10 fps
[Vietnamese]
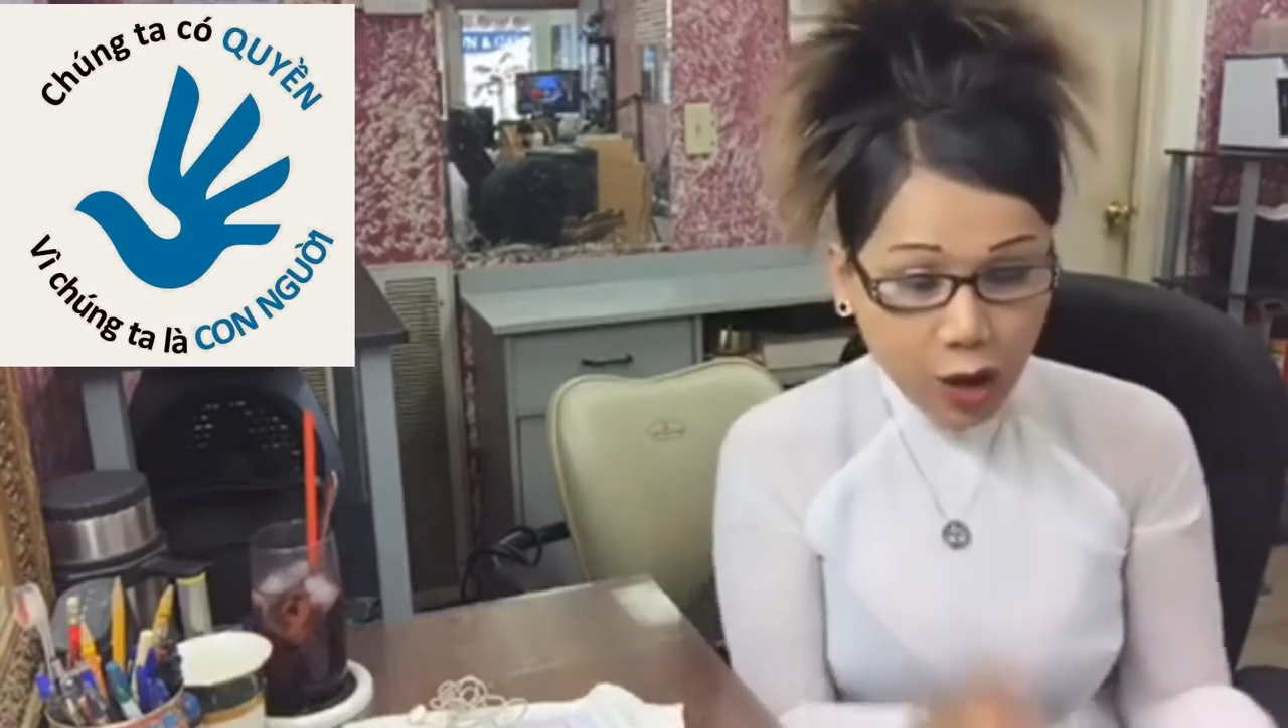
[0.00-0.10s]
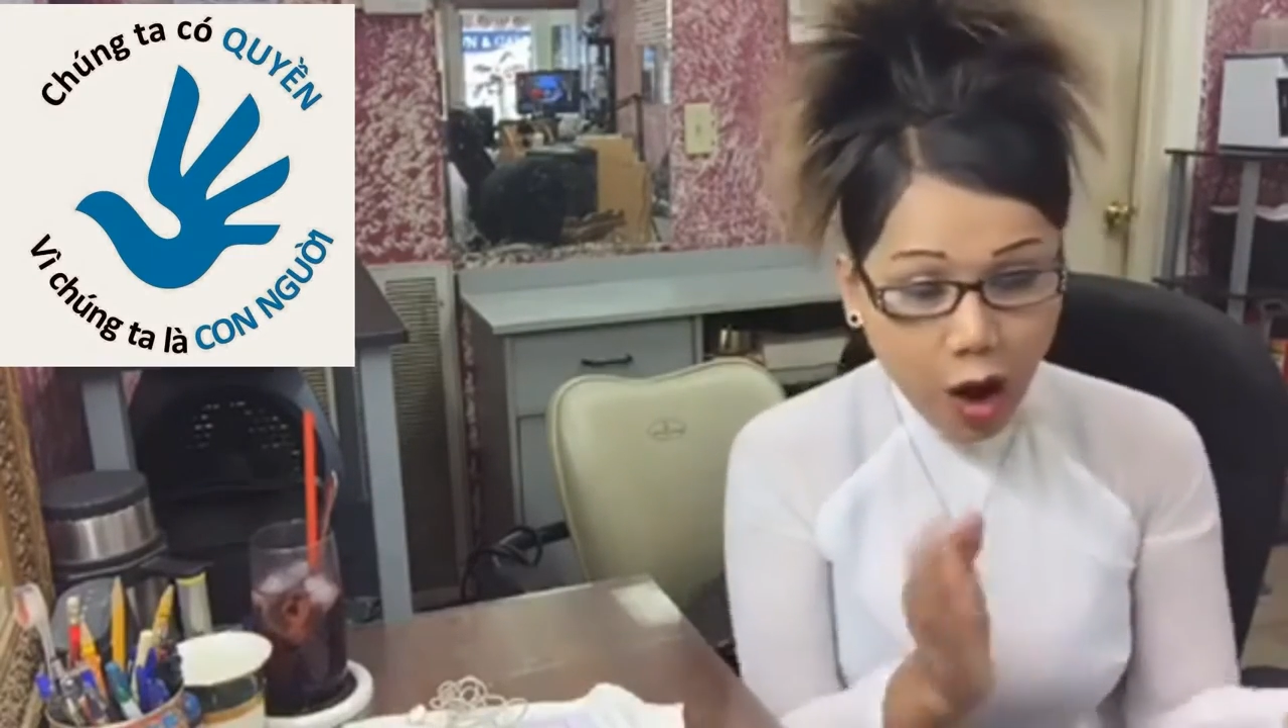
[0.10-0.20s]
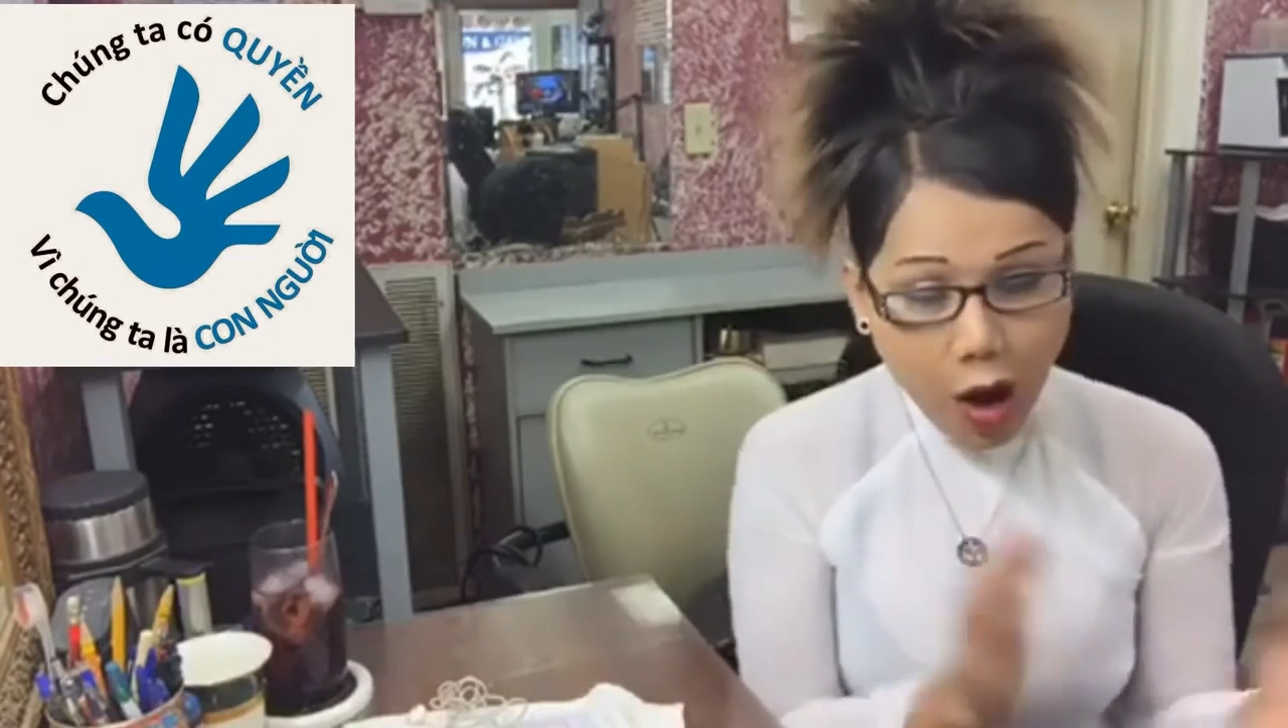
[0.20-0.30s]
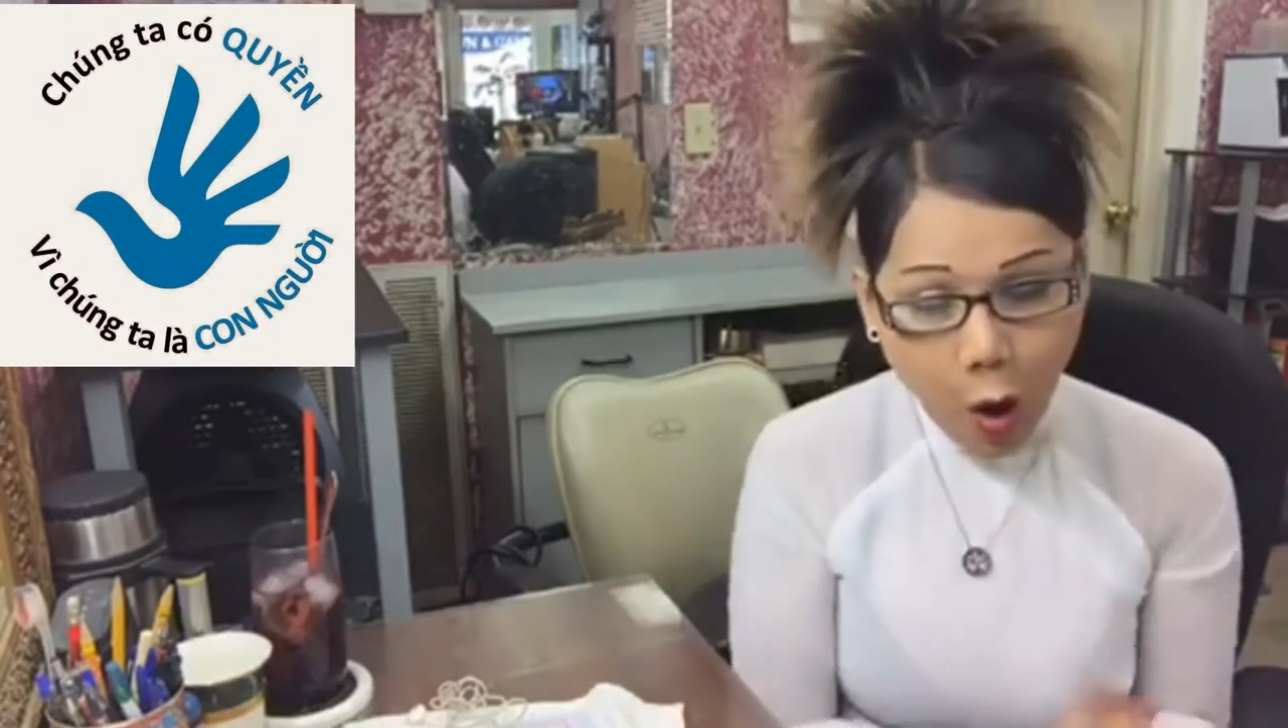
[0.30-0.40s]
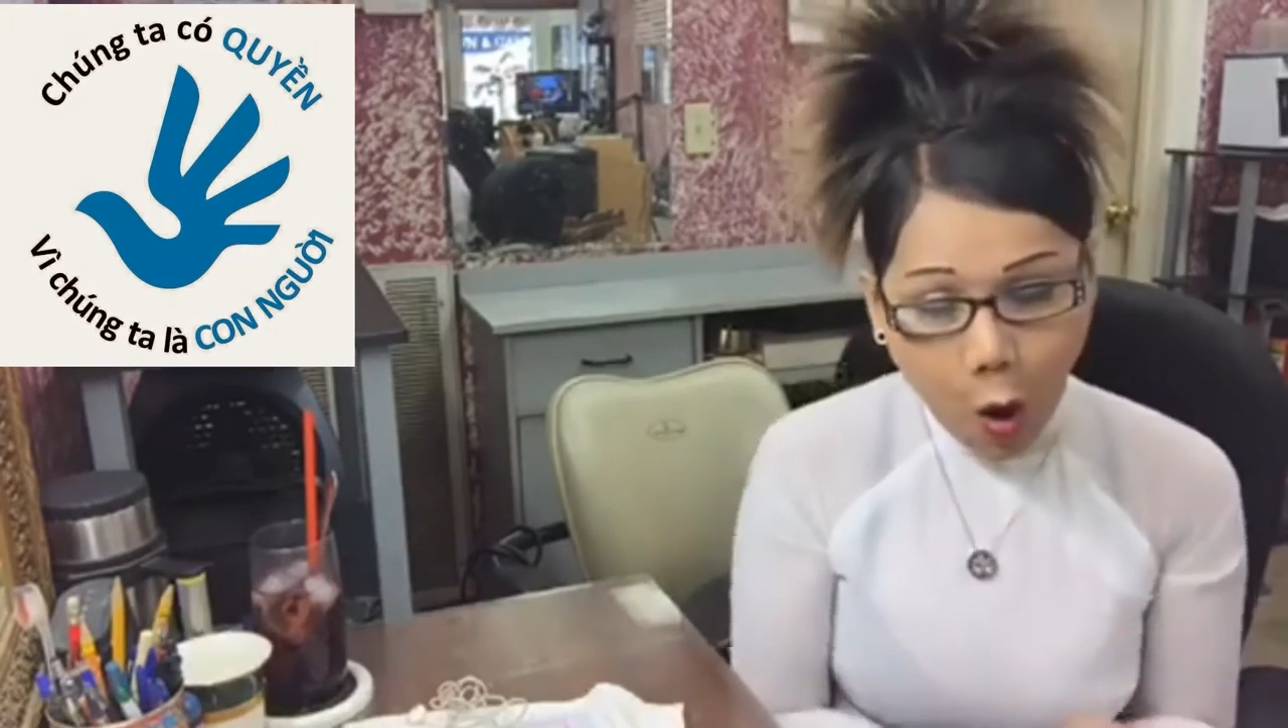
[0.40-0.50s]

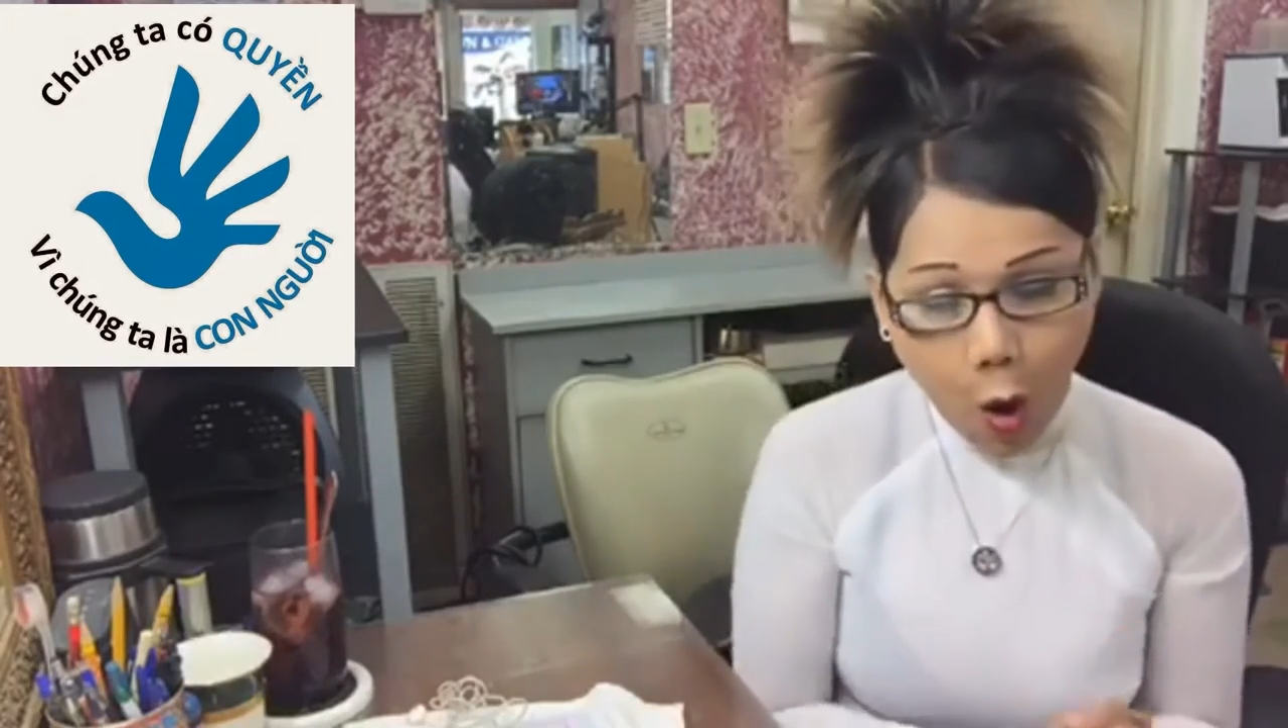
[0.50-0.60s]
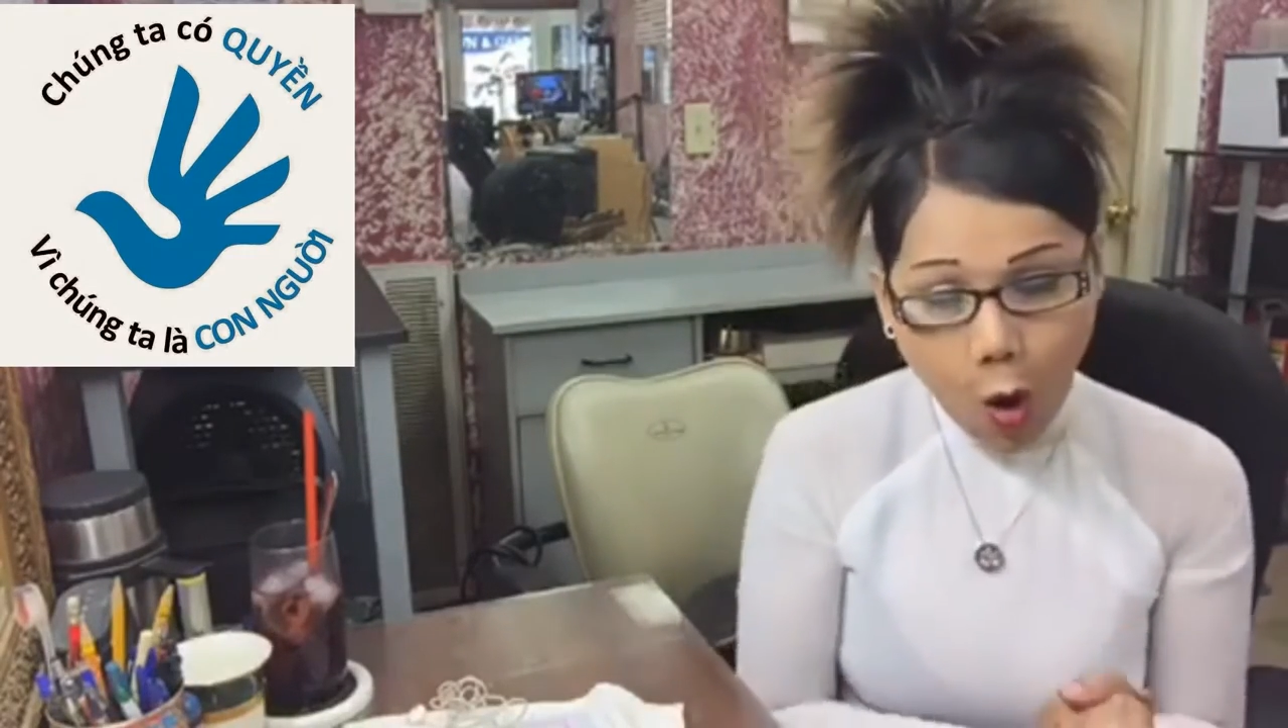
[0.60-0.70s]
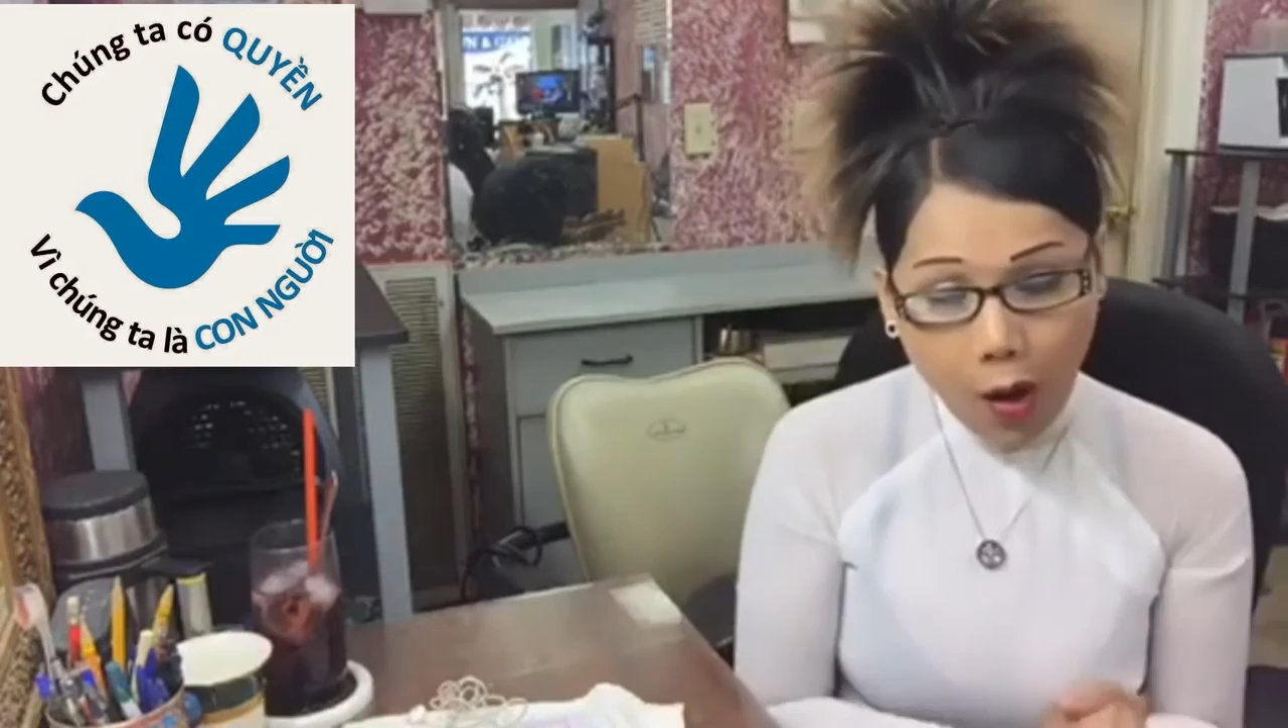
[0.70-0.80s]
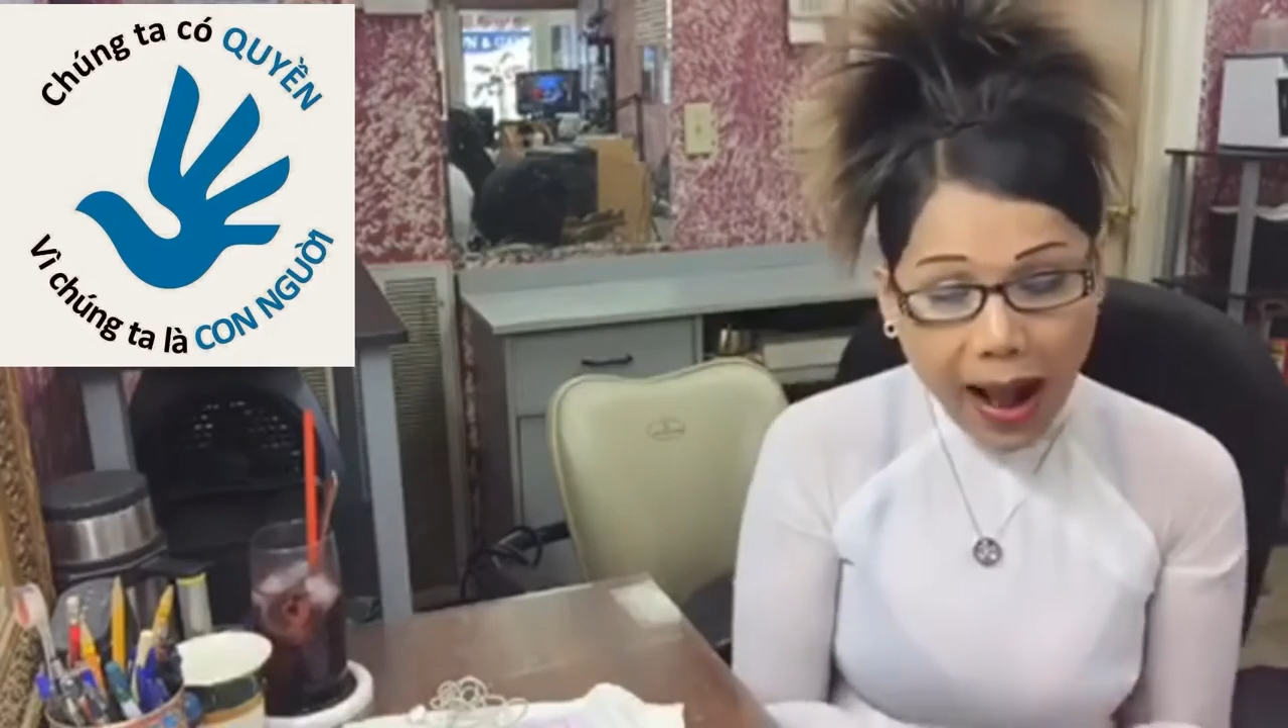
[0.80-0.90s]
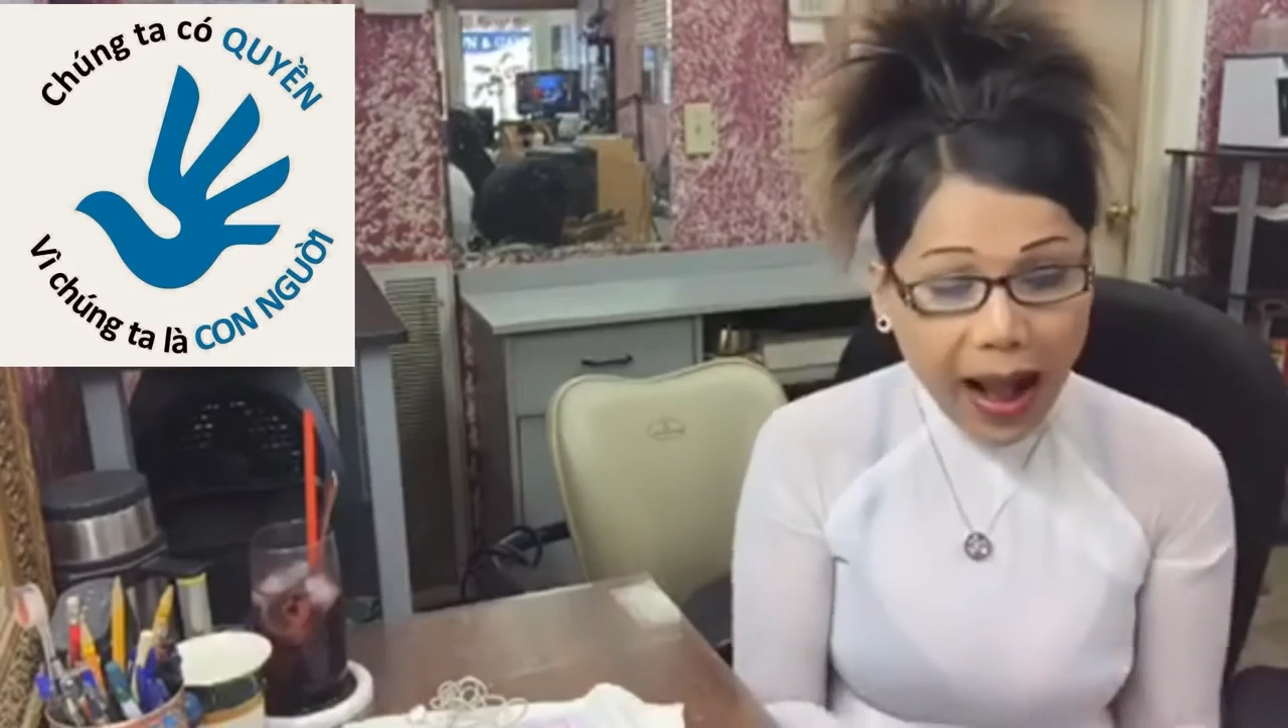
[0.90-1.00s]
cho hồ